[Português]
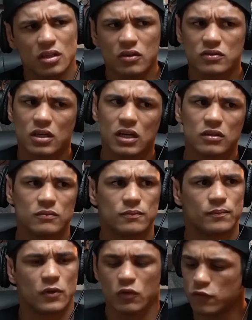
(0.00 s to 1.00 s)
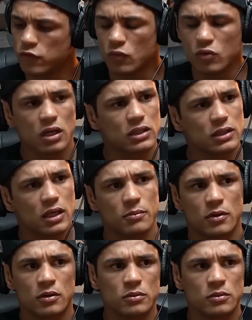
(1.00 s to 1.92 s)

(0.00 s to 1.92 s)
os caras têm um foguete na mão.